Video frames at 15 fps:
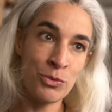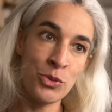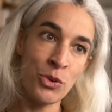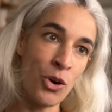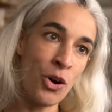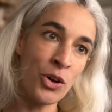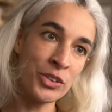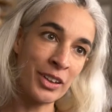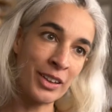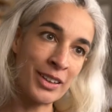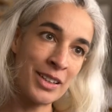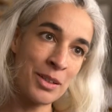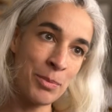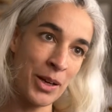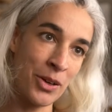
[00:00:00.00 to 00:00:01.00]
vous
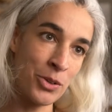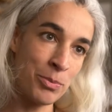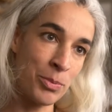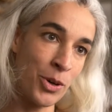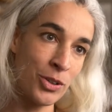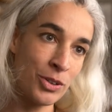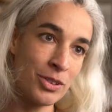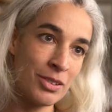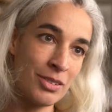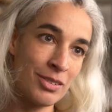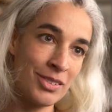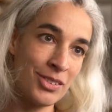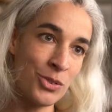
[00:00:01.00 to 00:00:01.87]
rentriez par une porte,